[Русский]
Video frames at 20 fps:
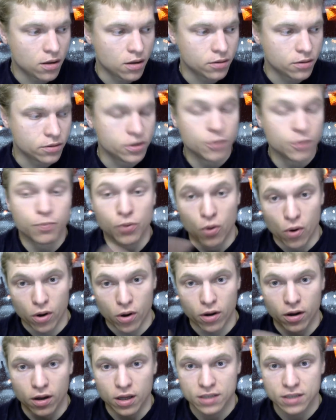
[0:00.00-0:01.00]

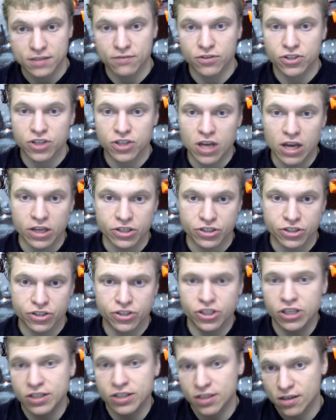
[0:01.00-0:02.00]
неплохо освещаешь
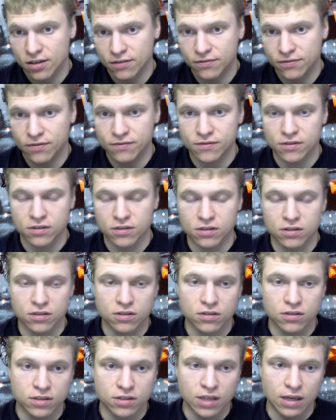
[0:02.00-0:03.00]
читеров,
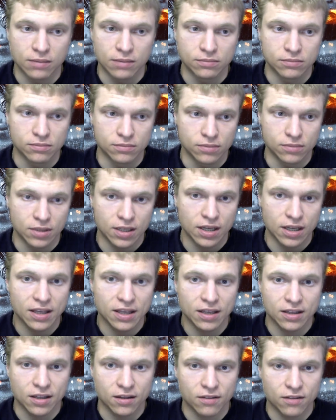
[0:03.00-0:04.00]
э, там
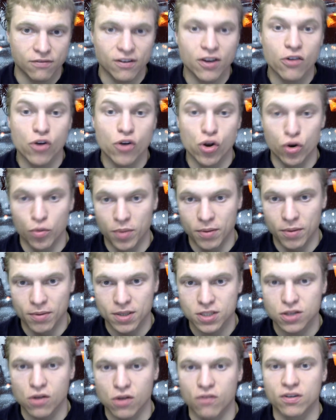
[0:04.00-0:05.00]
каких-то, твое
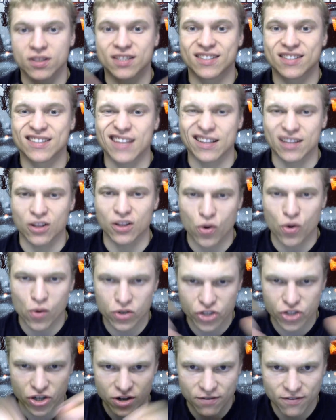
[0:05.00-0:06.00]
любимое слово,
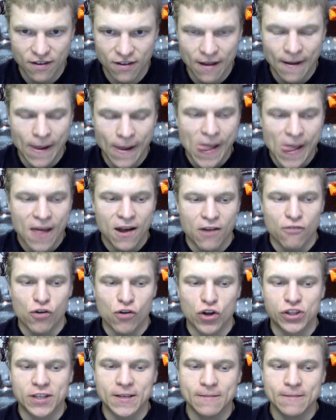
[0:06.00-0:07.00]
статодрочеров,
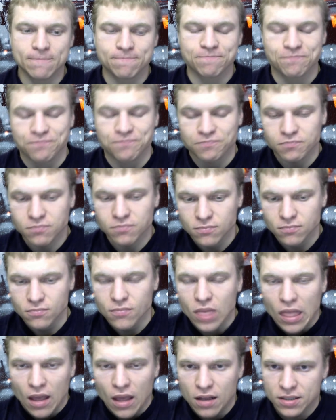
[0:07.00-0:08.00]
вот, и
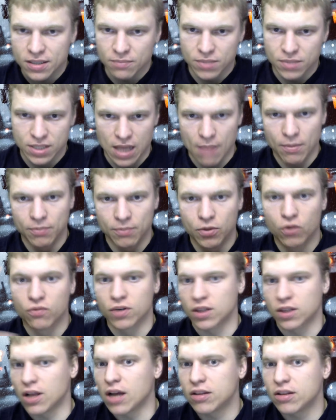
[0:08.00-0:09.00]
тем самым, ну,
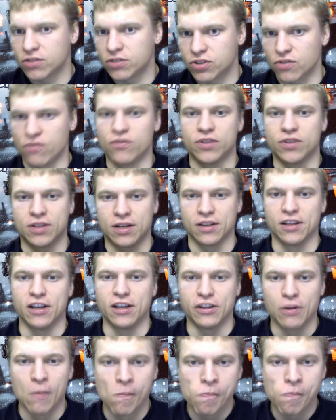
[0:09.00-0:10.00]
выкладываешь его в интернет.